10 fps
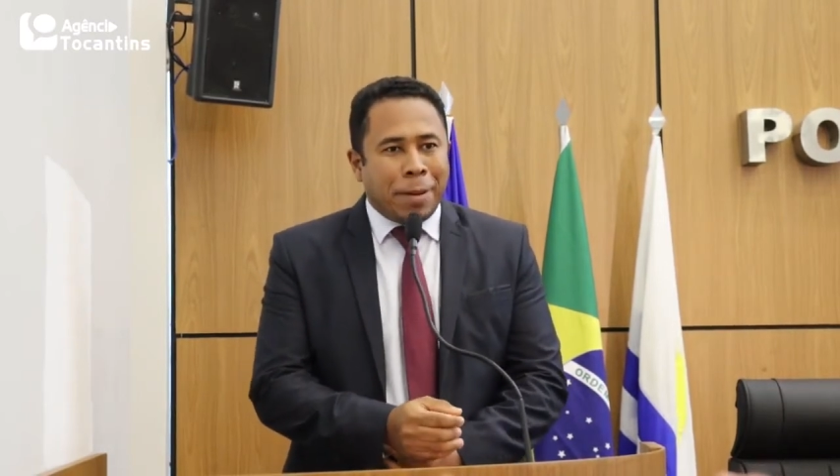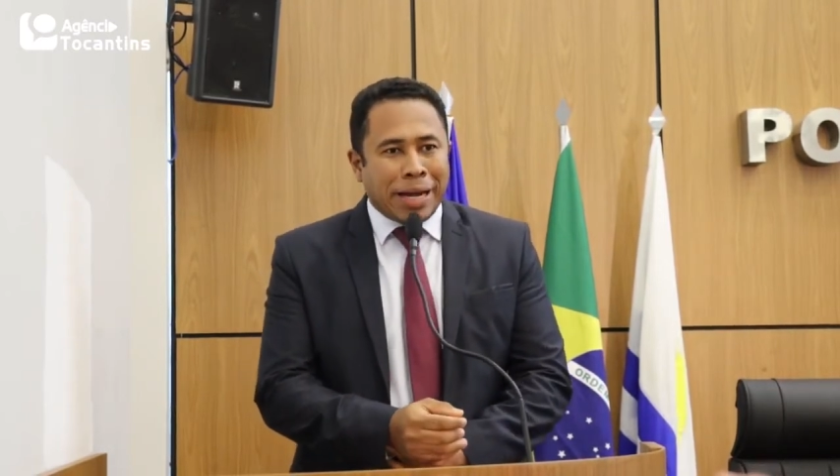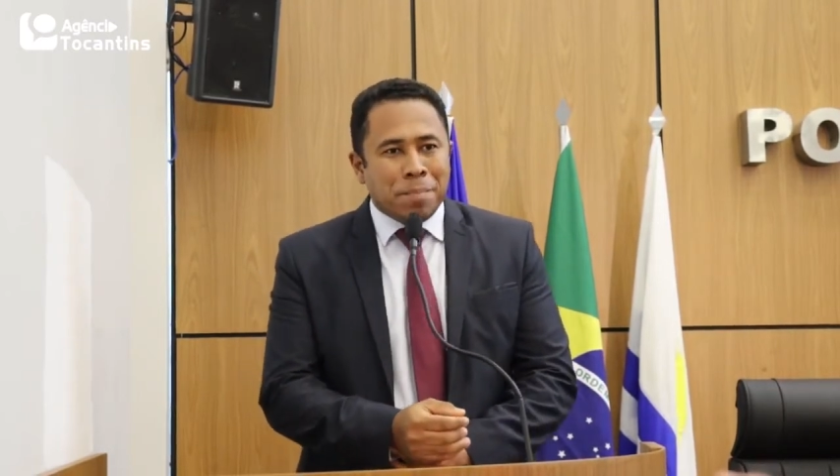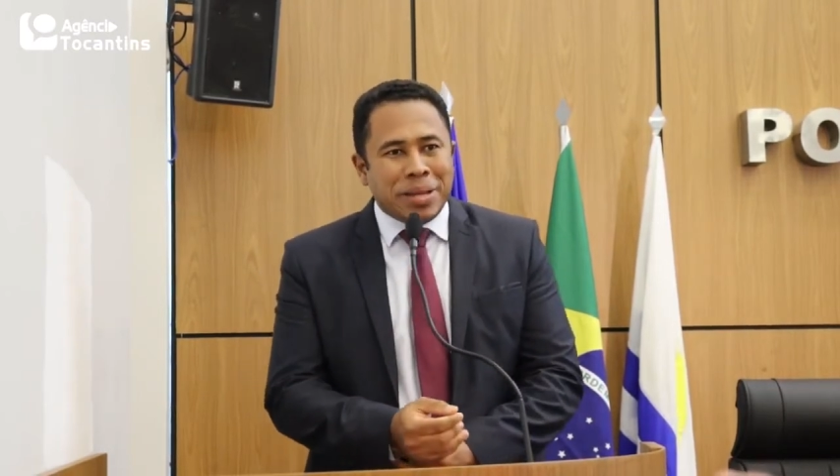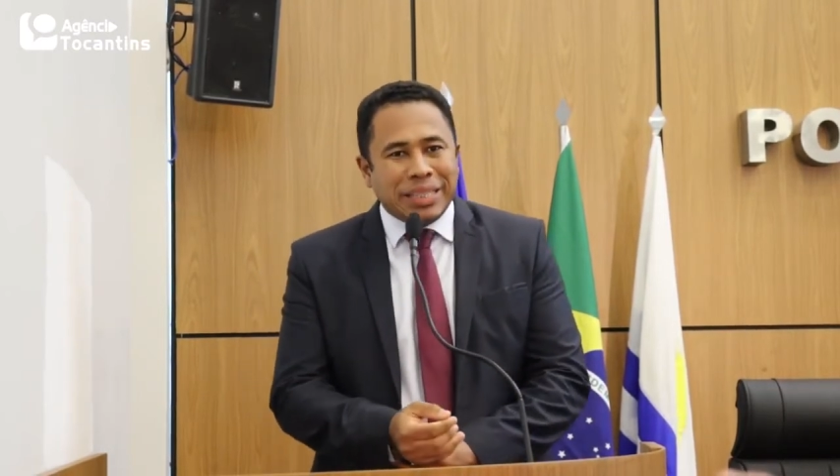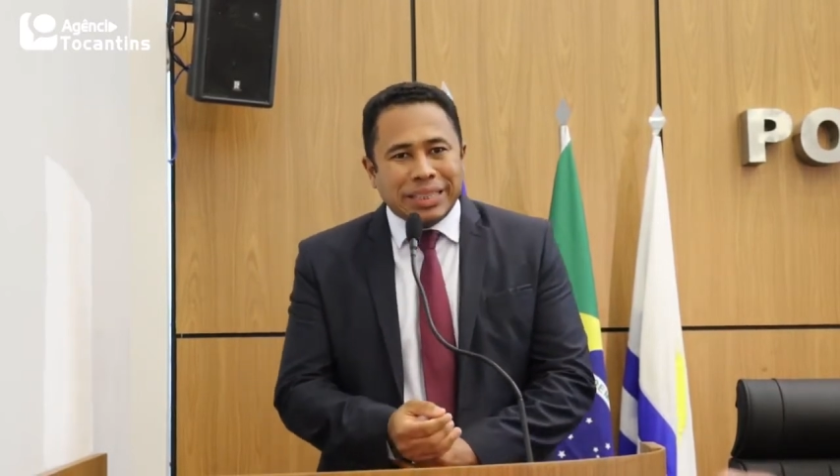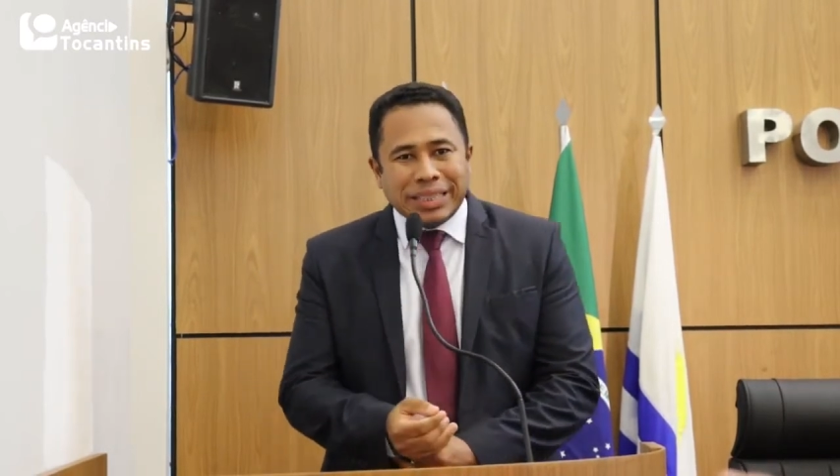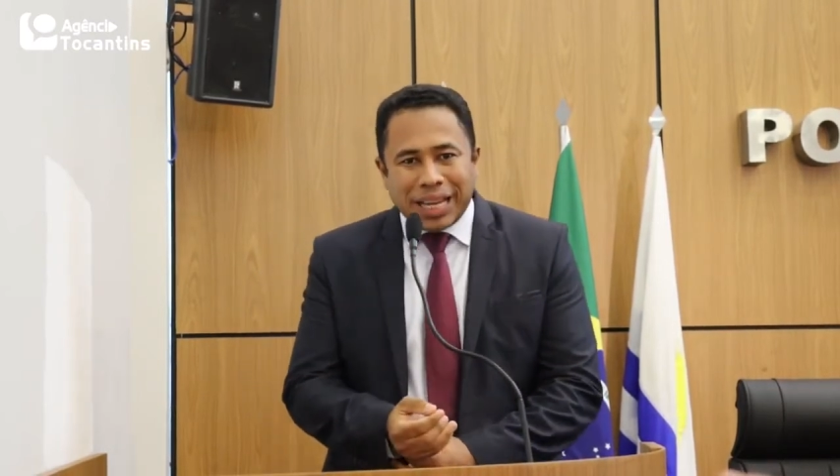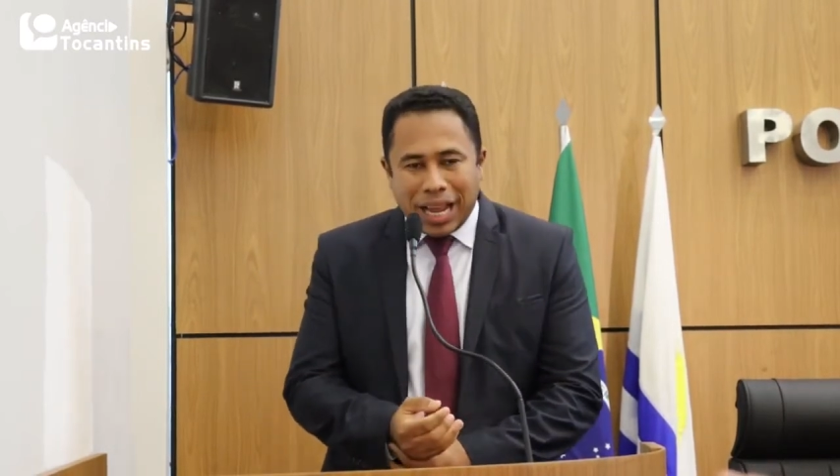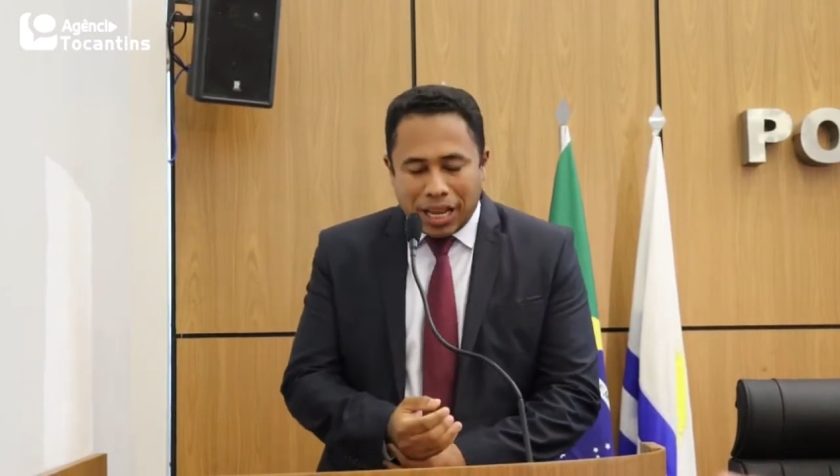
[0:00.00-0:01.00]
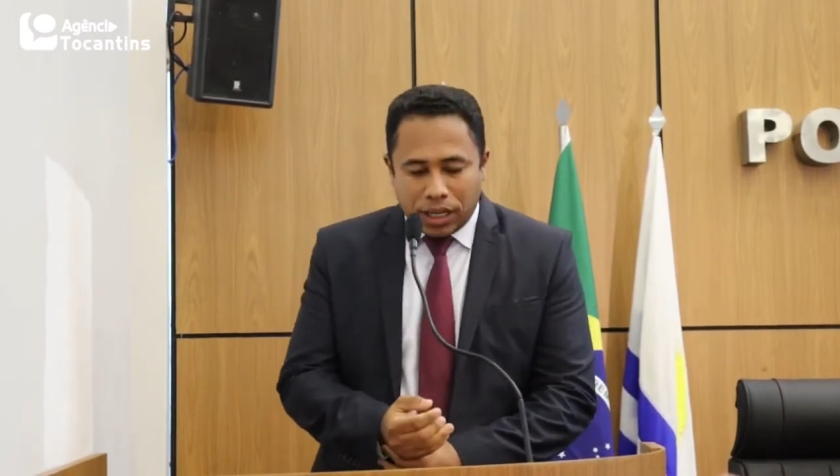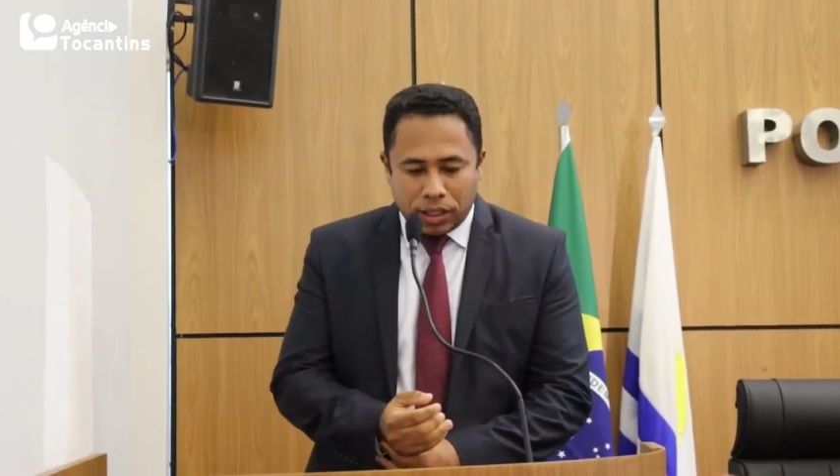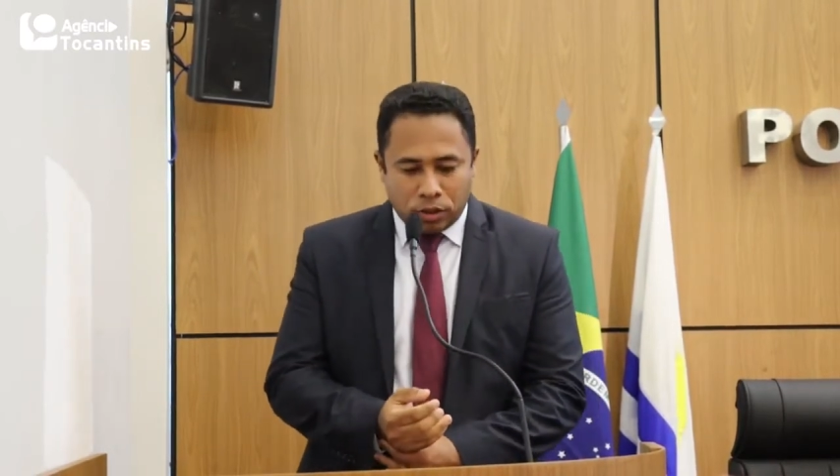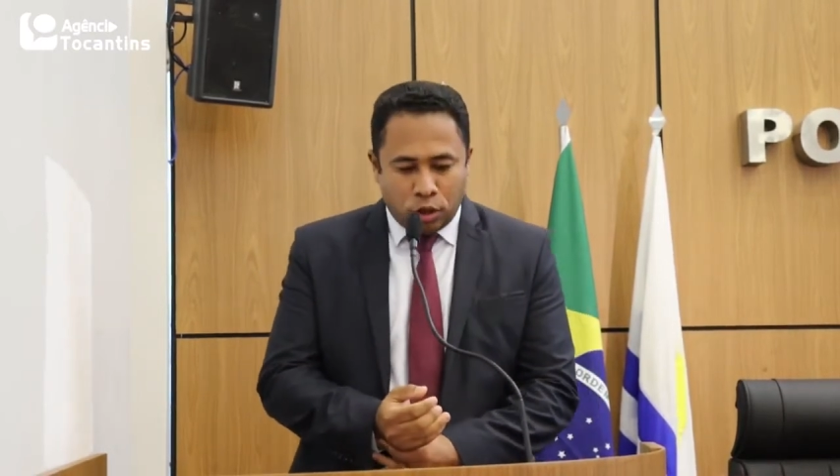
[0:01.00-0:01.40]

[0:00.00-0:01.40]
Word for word: parabenizar.